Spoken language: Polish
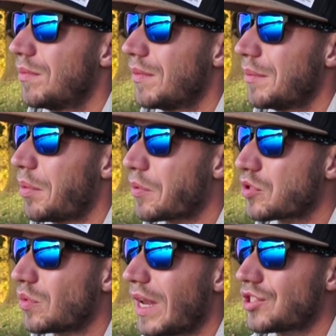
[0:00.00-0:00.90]
e, po
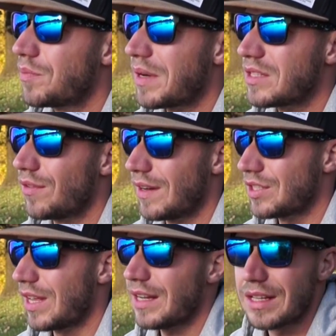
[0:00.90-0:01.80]
prostu na czym
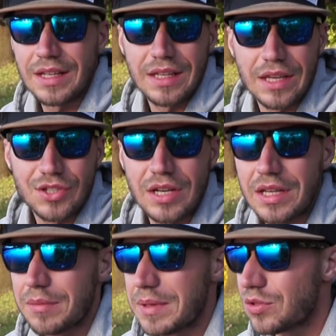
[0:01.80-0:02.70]
pracować, tak? Jeżeli
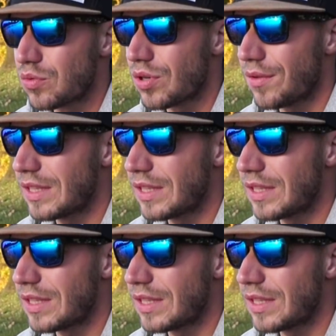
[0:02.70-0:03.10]
ryb jest dużo,